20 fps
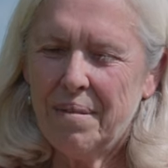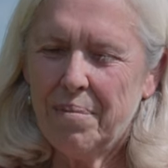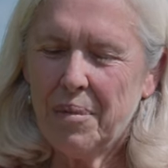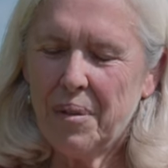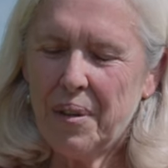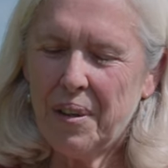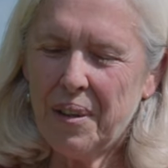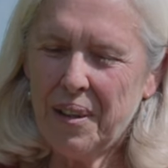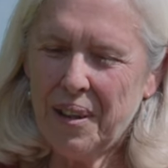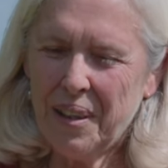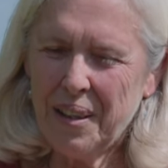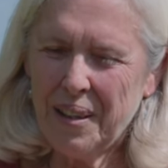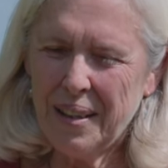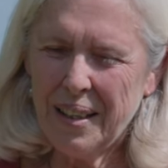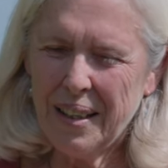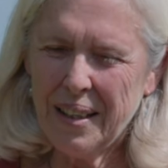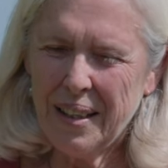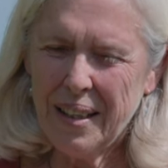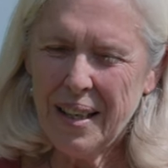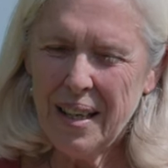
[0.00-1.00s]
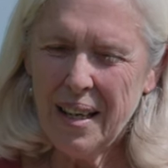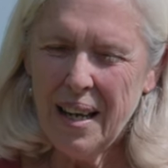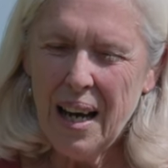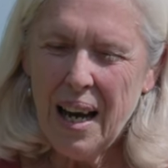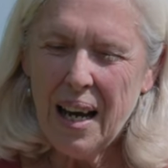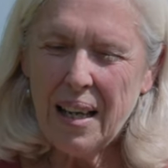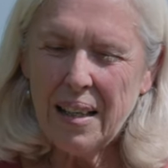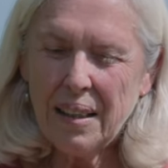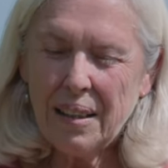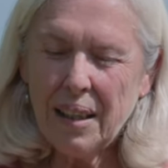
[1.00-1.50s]
Bon,
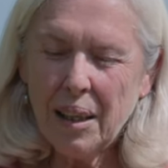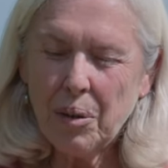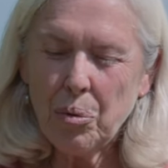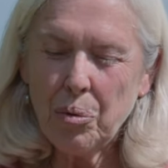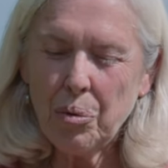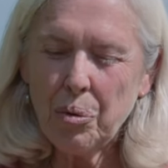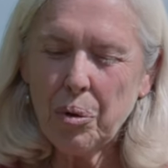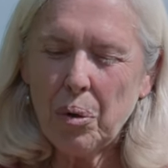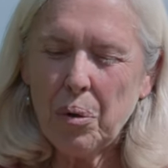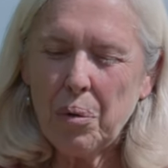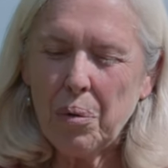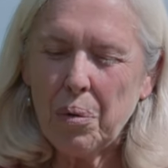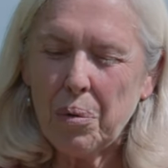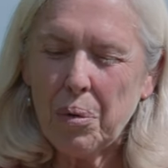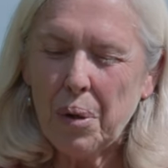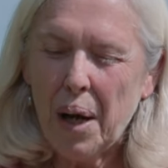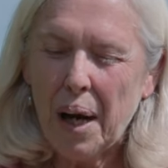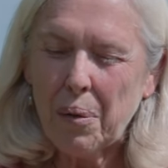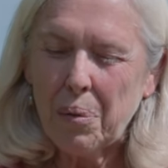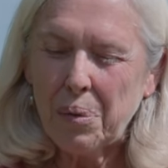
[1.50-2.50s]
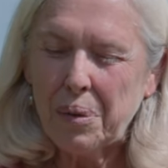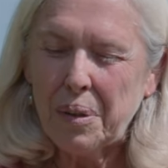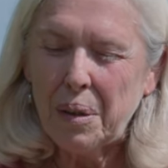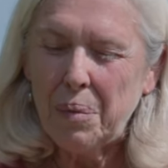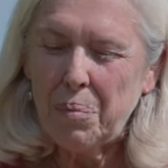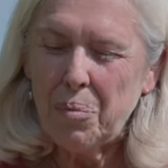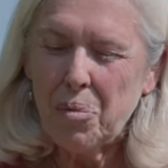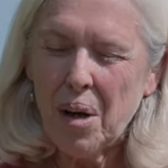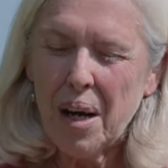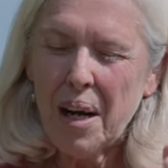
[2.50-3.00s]
elle était toujours à côté
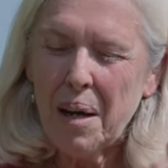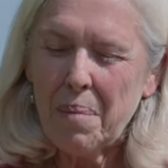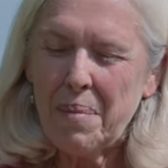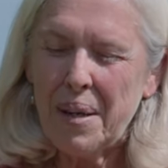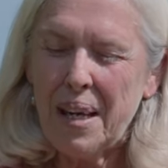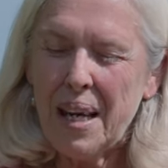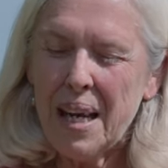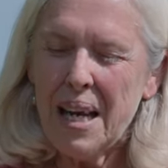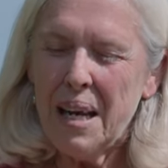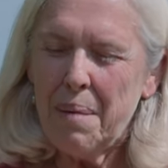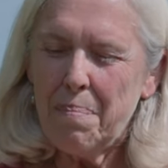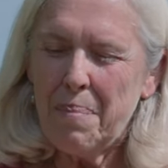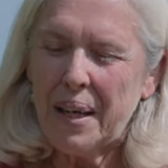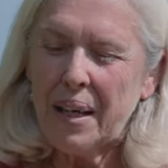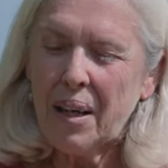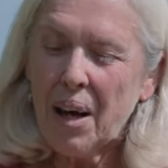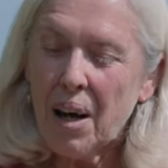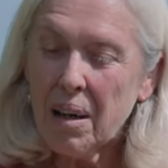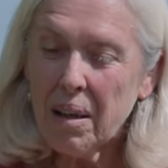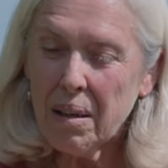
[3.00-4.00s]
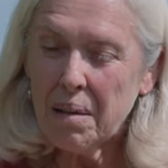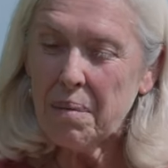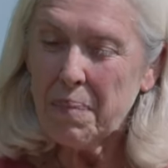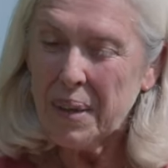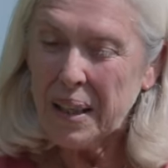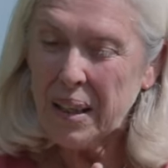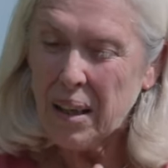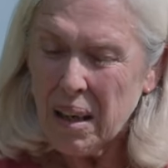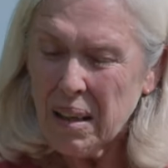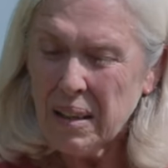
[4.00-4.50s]
de moi, mais, mais quand,
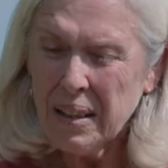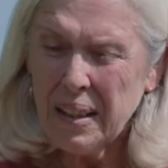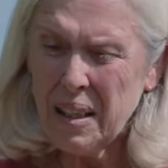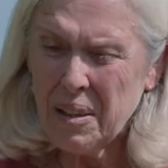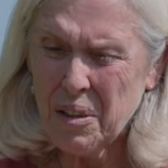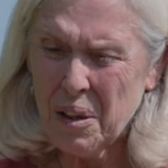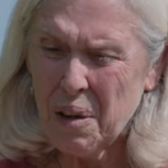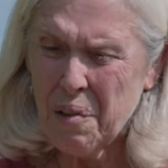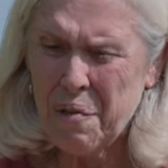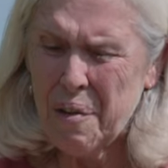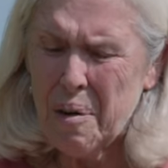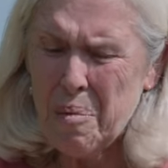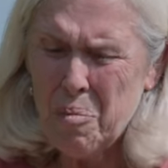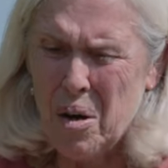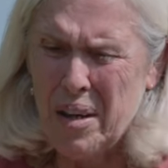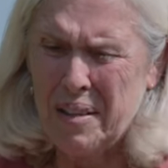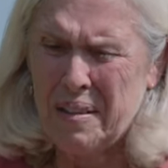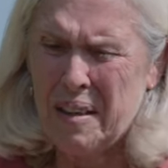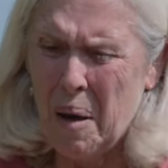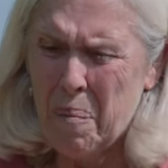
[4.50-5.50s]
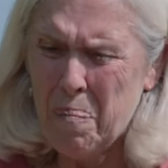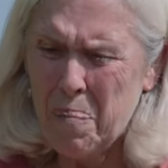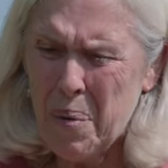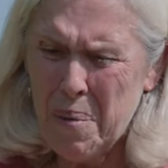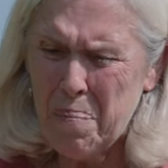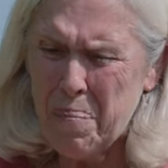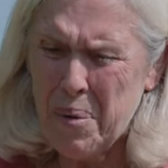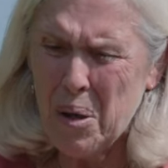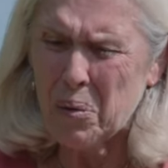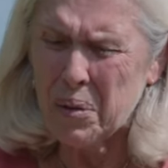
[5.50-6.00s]
des enfants m'ont attrapée,
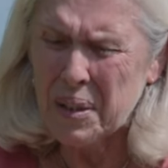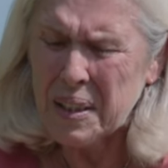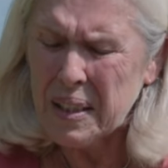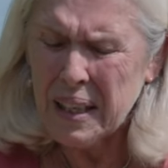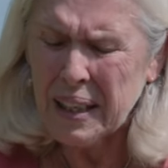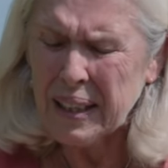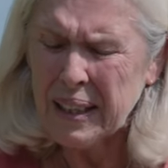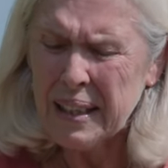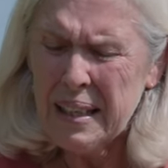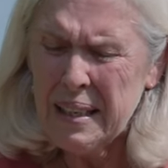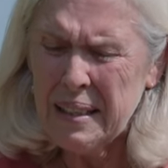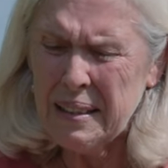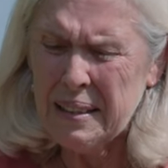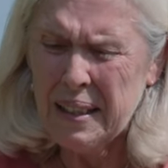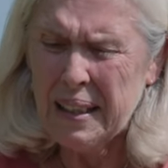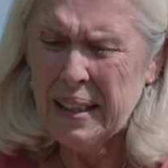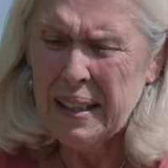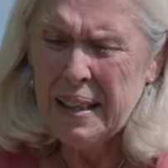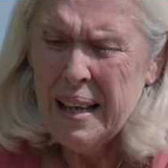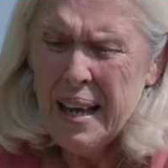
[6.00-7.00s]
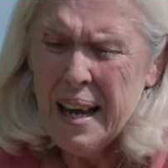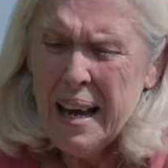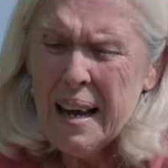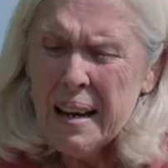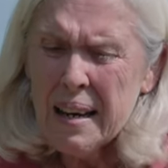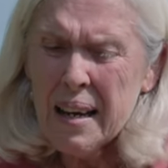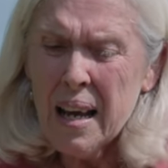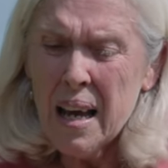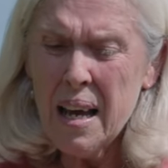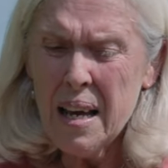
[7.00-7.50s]
puis ont serré, serré,
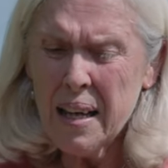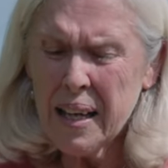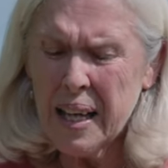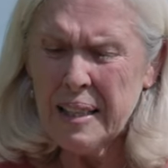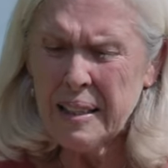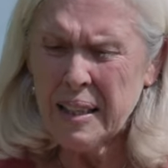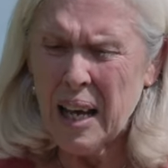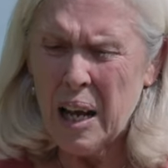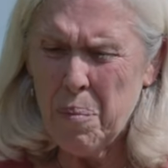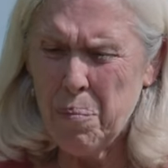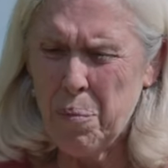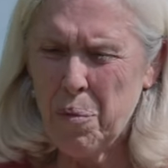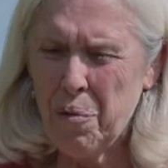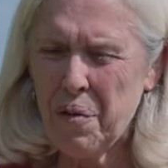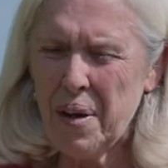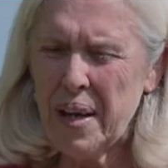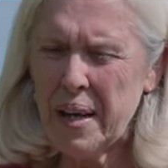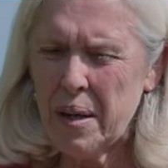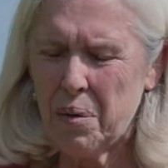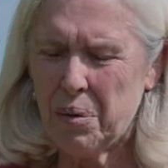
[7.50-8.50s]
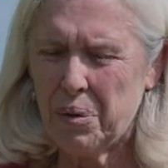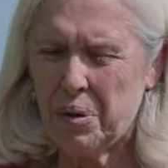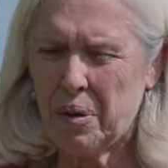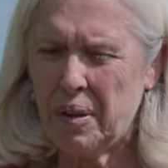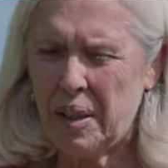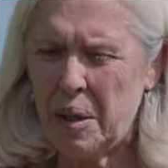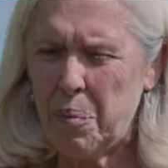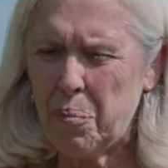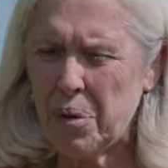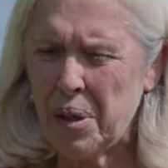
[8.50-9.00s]
elle, qu'est-ce qu'elle pouvait contre
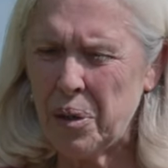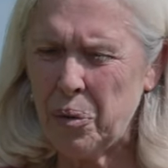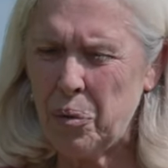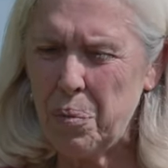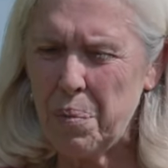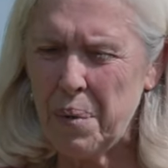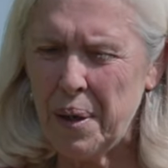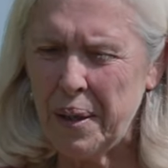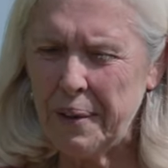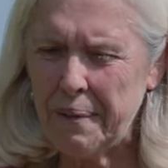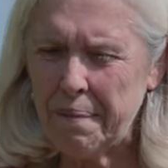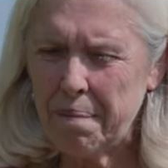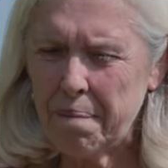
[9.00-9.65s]
des poings d'humains